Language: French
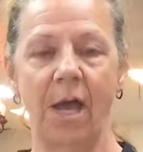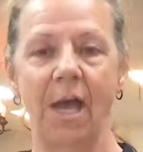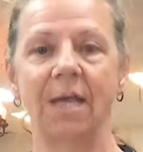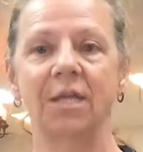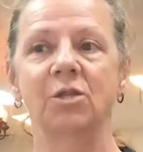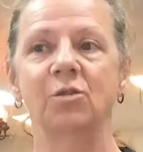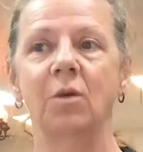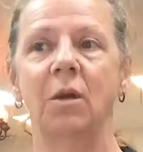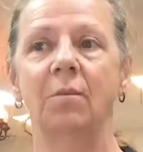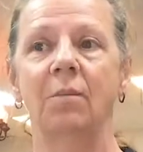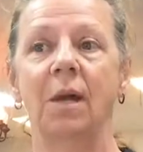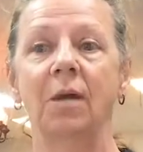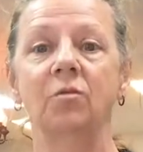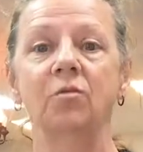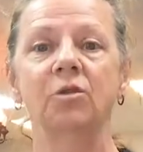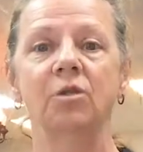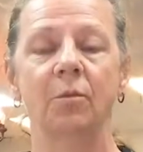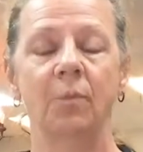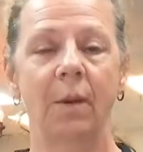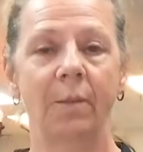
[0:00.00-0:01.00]
Actuellement,
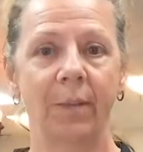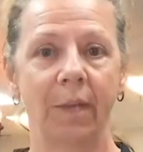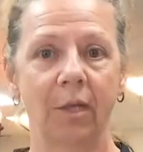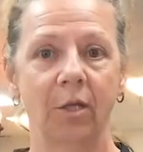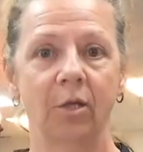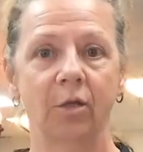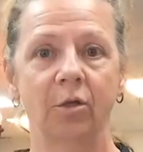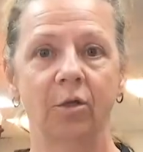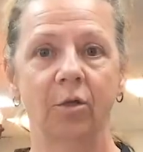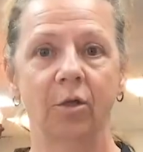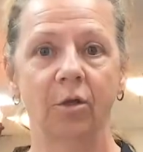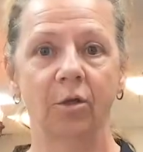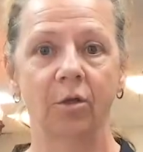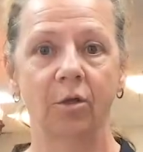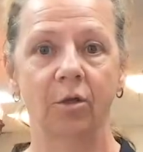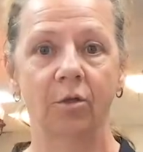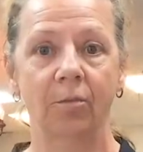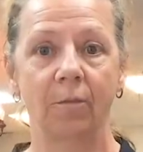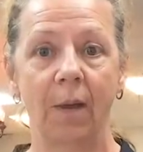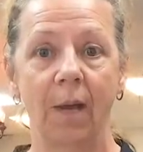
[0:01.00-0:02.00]
nous sommes en période de
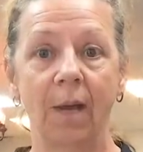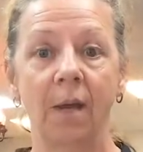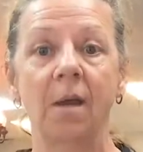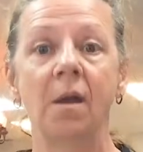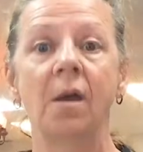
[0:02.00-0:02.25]
recrutement